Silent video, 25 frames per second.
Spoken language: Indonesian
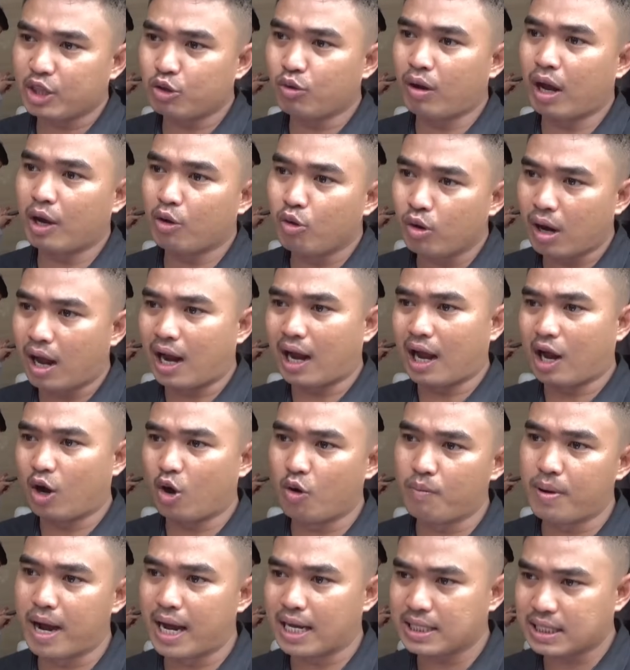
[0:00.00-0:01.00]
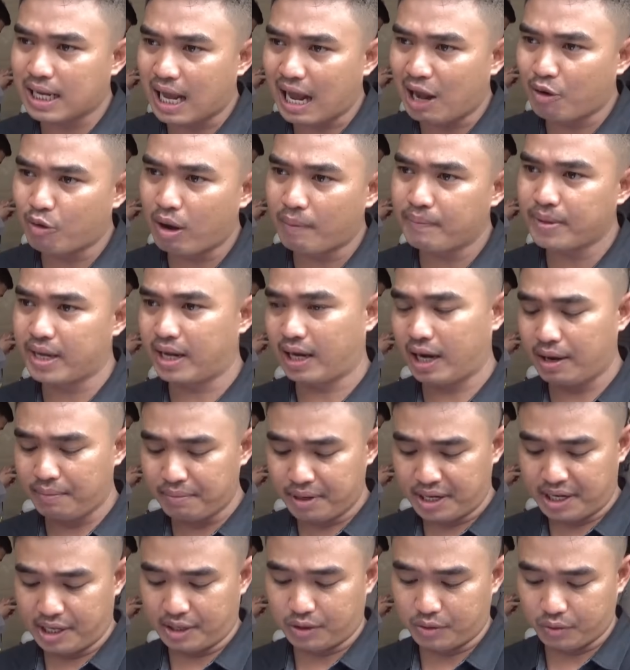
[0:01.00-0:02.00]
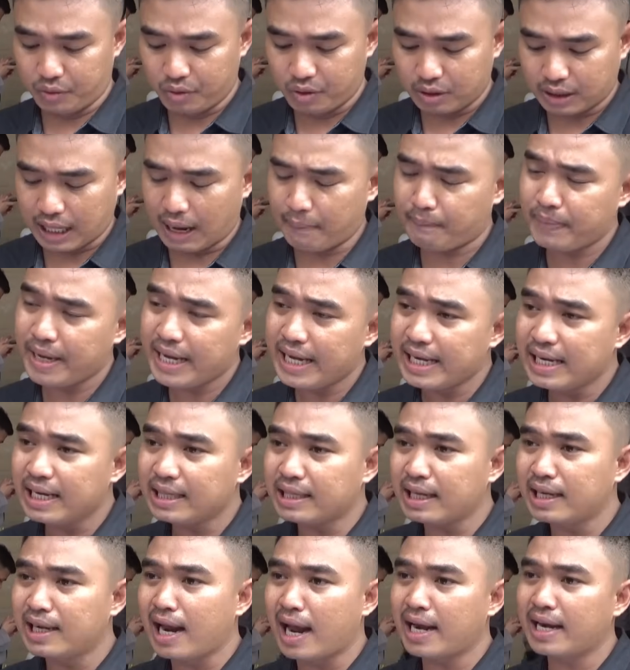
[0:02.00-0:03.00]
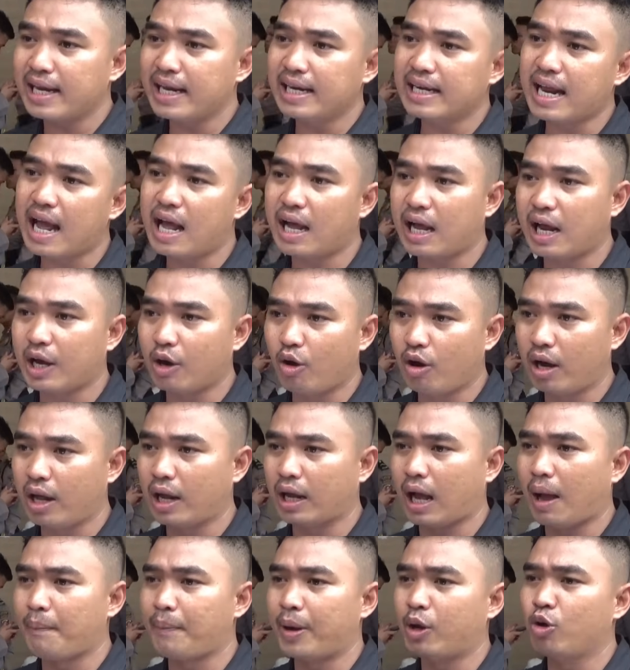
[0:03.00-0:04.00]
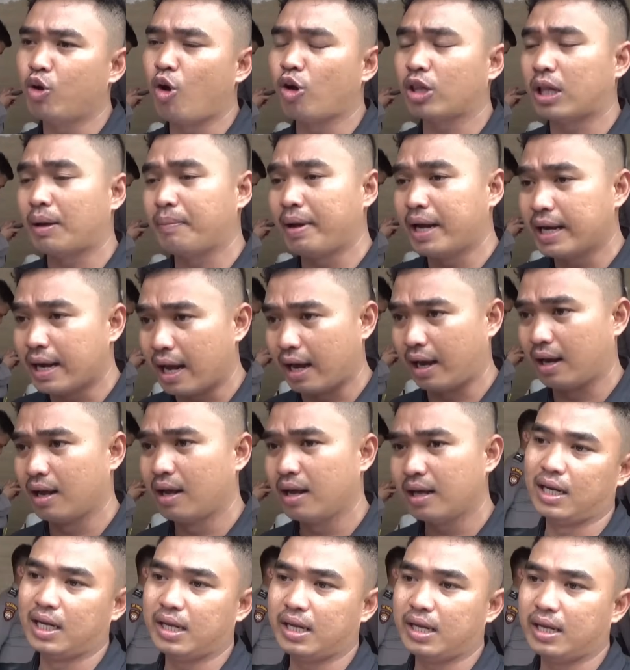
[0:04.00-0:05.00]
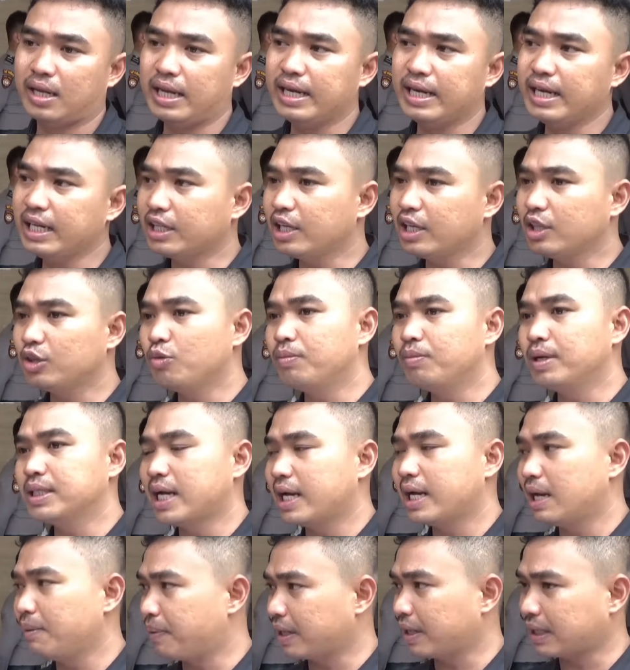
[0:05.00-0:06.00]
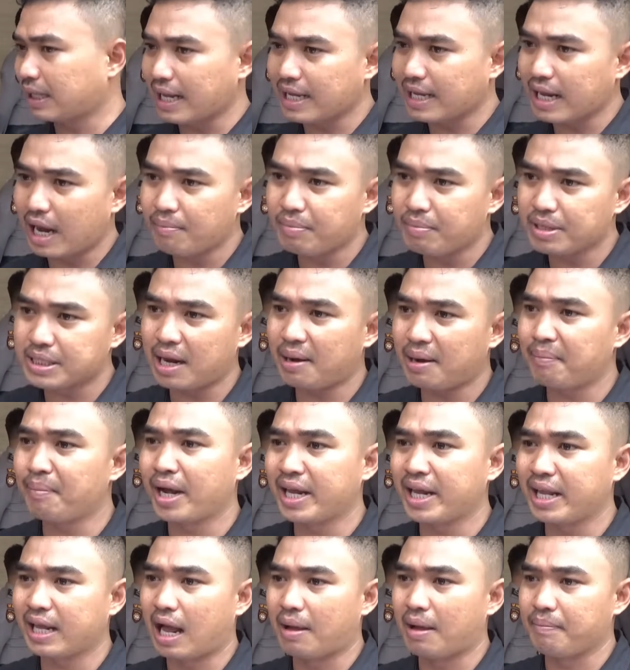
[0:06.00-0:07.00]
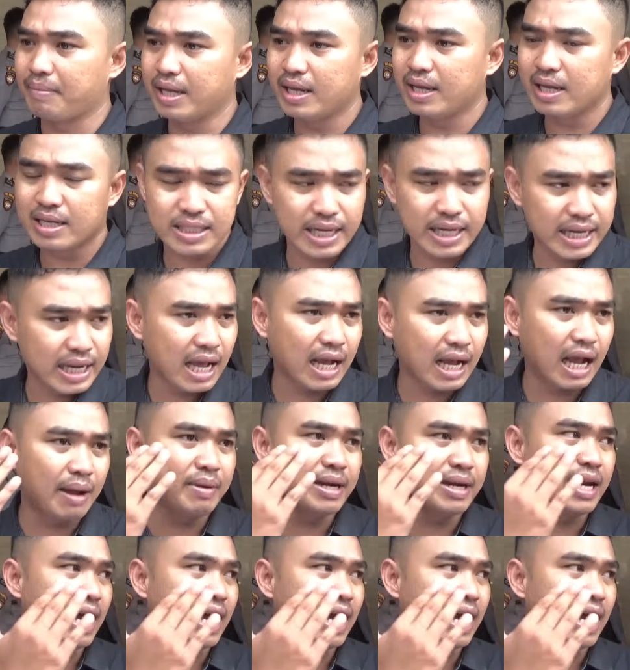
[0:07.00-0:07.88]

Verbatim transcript: penghitungan ulang kalau bahasa awamnya kan begitu. Tapi ini tidak diindahkan oleh KPU Kota Medan. Ini tentu menjadi pertanyaan besar bagi kami sehingga